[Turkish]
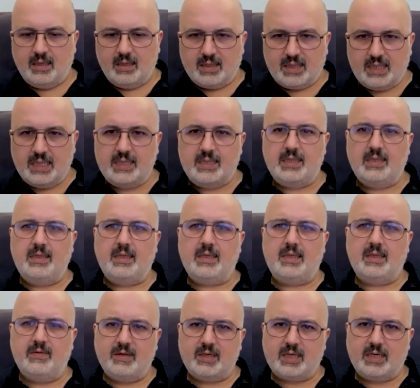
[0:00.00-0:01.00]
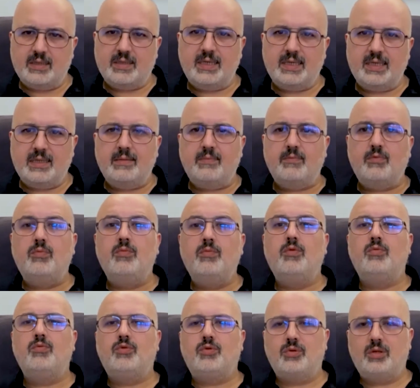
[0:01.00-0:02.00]
Kesinlikle ve katiyetle bu
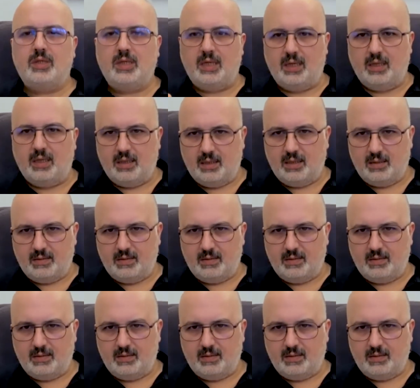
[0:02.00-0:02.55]
mümkün değil.